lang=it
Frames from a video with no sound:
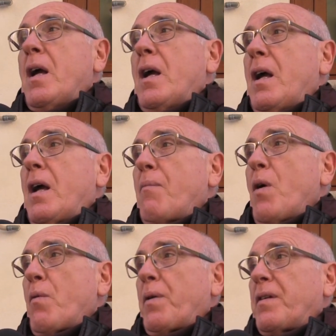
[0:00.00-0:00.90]
Eh,
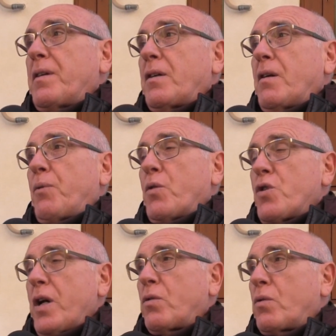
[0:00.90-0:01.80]
abbiamo presentato il
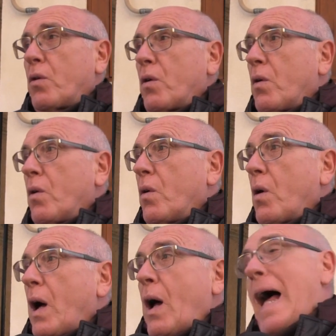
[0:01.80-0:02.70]
progetto,